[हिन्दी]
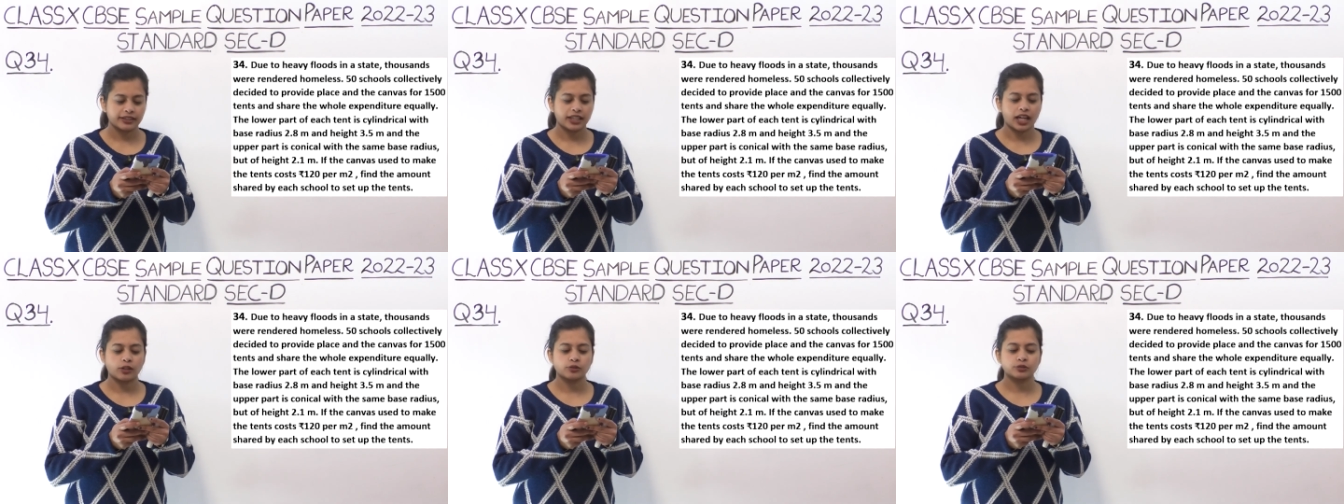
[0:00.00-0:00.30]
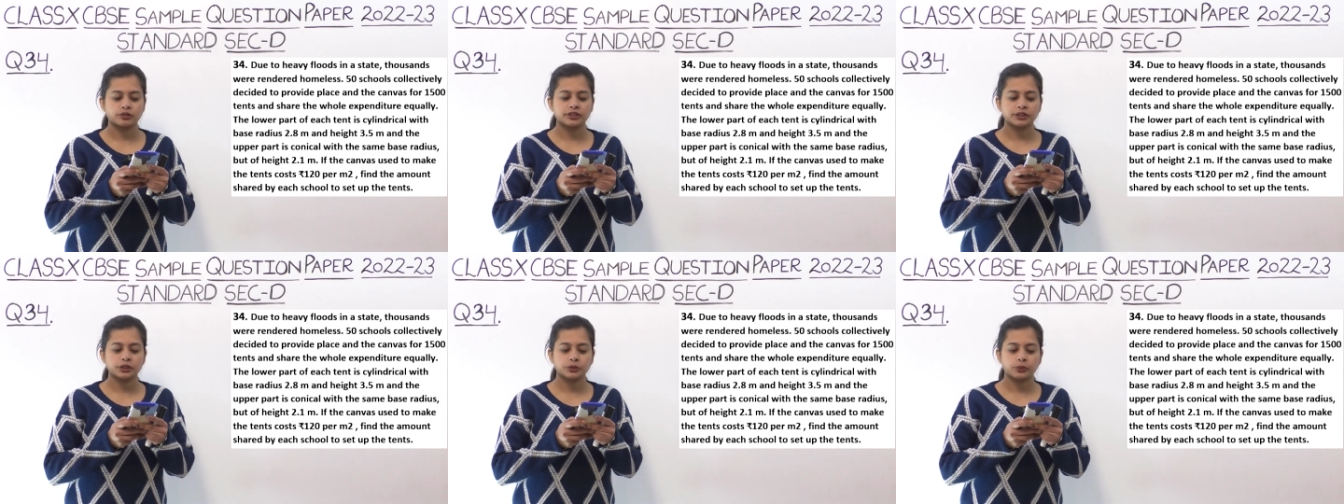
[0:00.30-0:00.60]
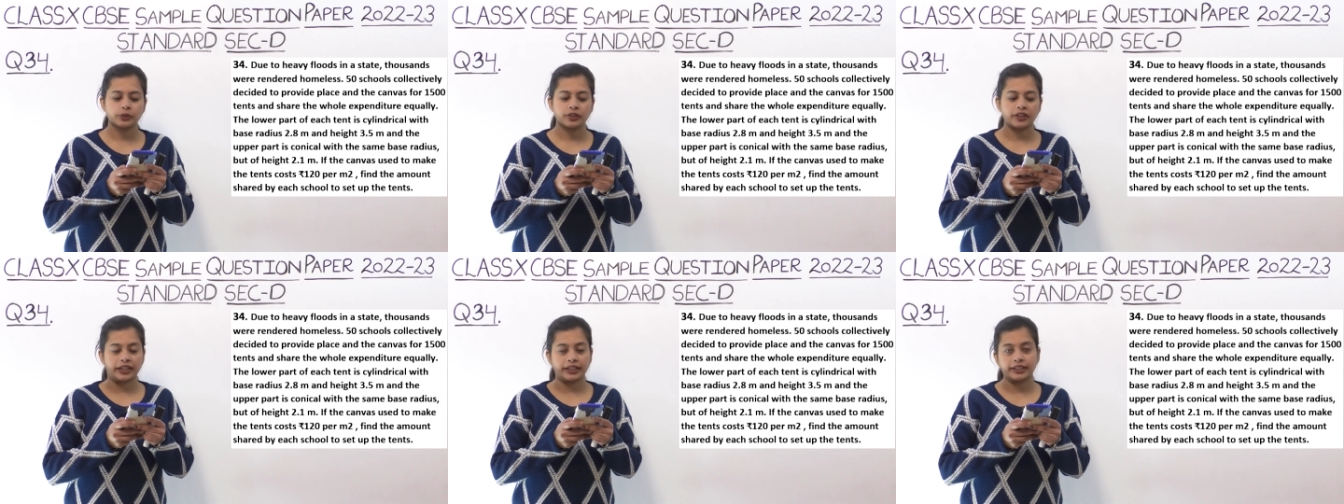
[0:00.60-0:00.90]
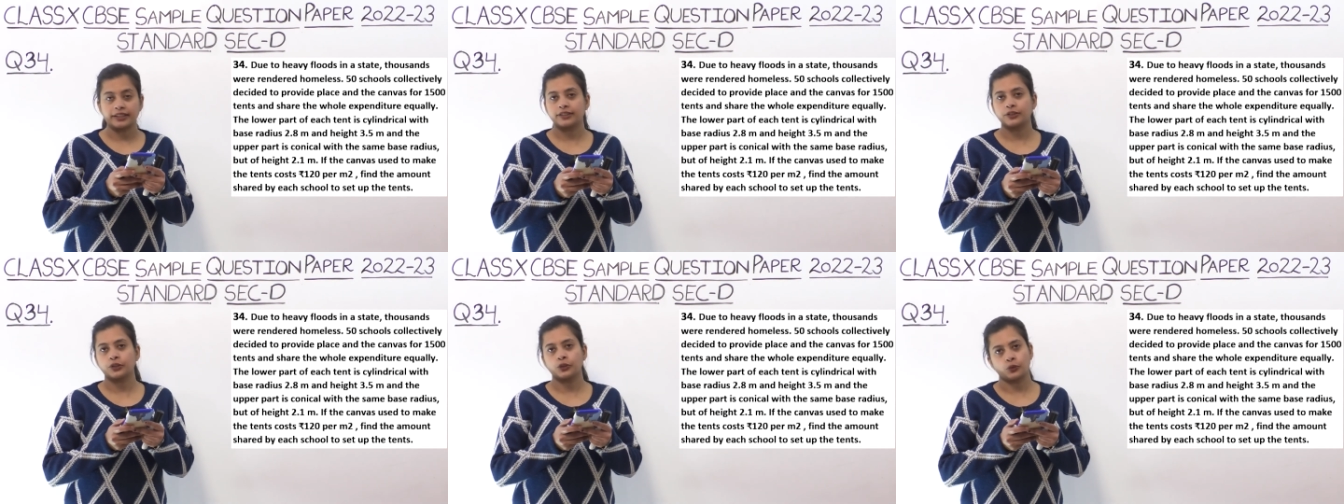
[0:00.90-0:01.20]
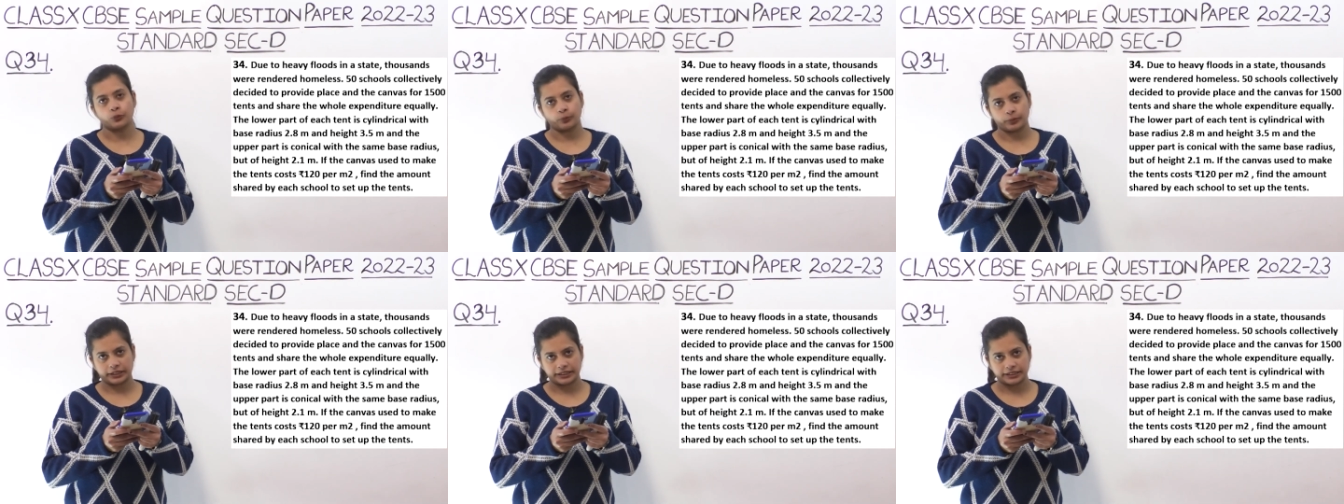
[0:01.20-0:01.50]
थाउजेंड्स वर रेंडर्ड
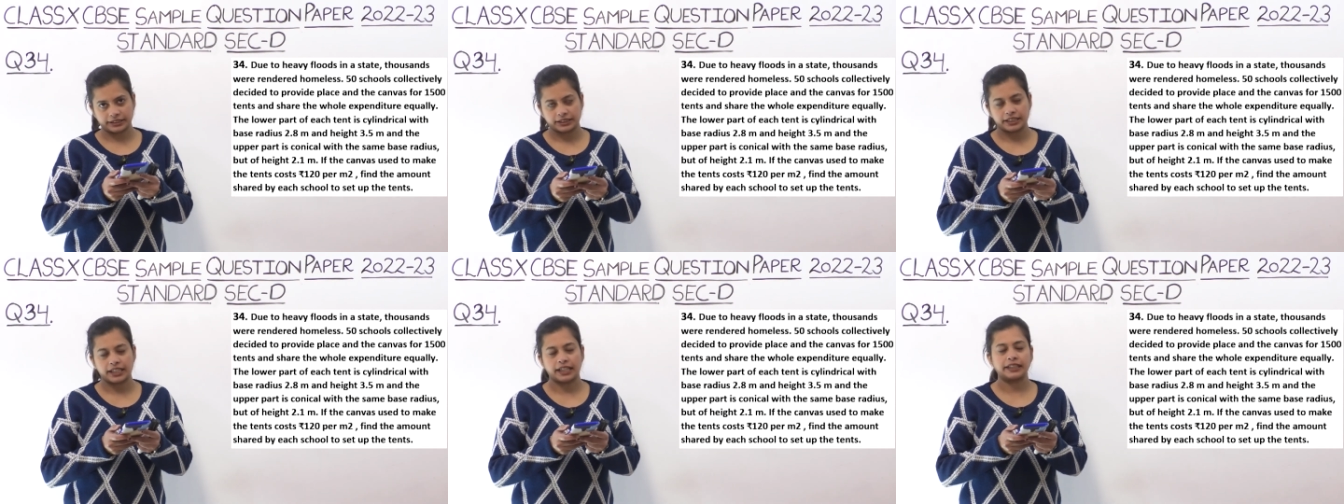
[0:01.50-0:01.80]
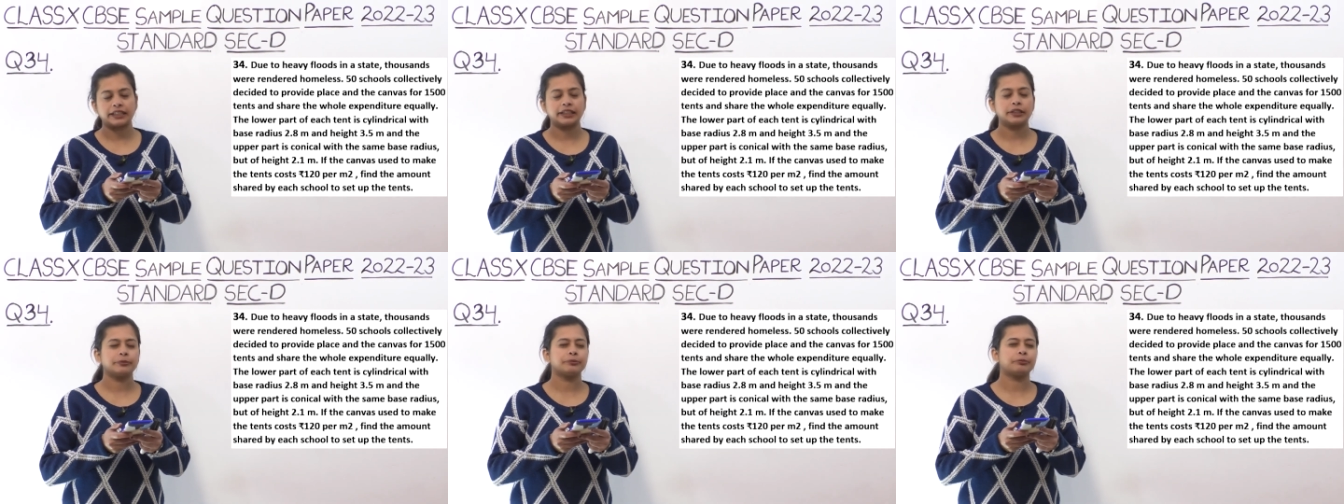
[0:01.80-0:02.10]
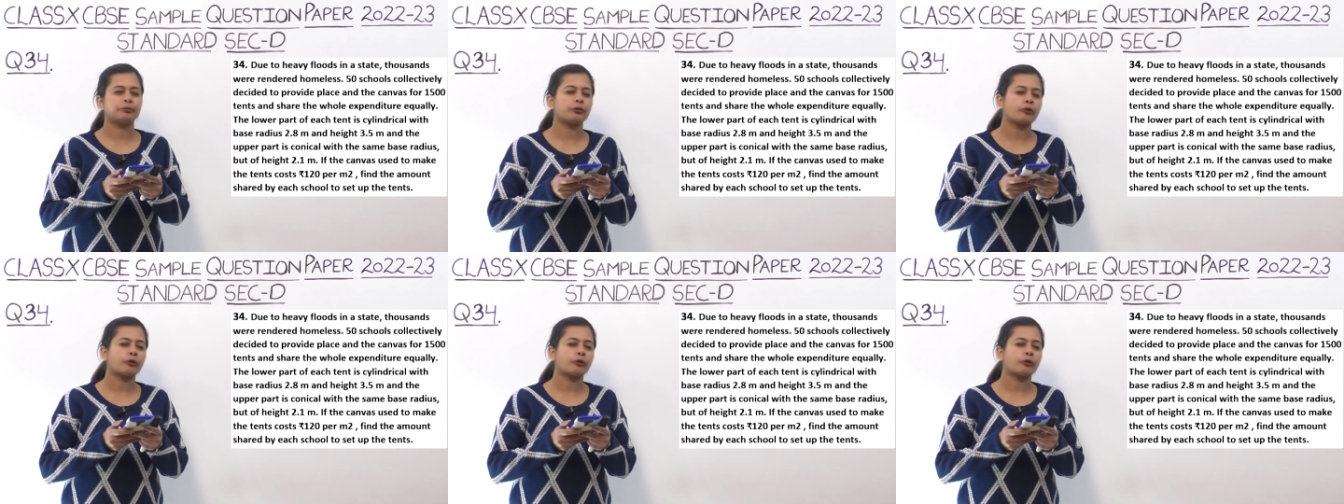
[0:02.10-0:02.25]
होमलेस यानी कि